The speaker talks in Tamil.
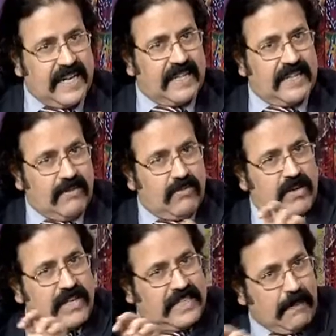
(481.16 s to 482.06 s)
இருந்து
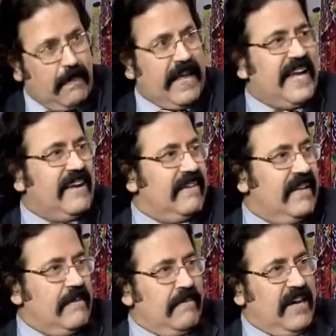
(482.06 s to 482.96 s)
உங்களுக்கு சப்ளை
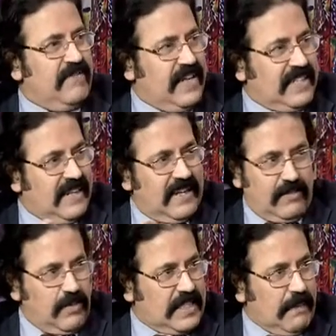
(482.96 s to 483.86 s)

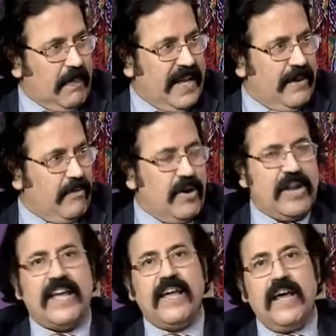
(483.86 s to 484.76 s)
மேனுஃபேக்சர்லேருந்து ஒரு சப்ளை ஒன்று